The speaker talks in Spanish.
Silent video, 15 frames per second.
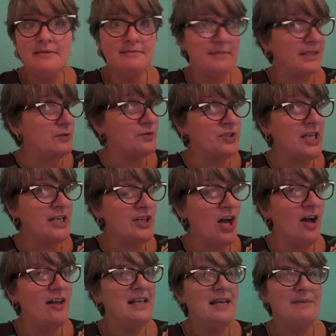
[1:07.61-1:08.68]
Va tu
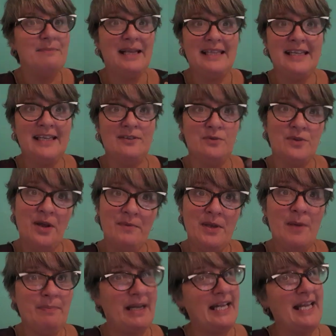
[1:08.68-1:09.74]
signo, va el de tu
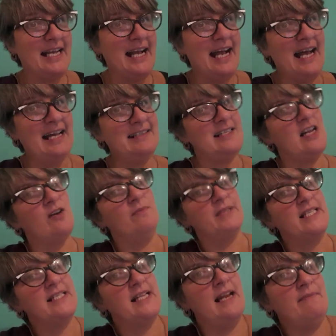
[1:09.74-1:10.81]
novio, pareja, se lo
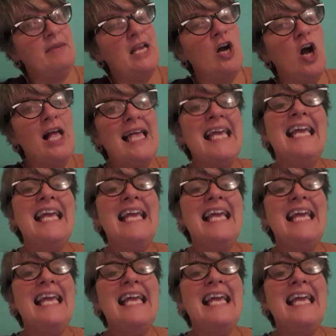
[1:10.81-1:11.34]
compartís al amigo.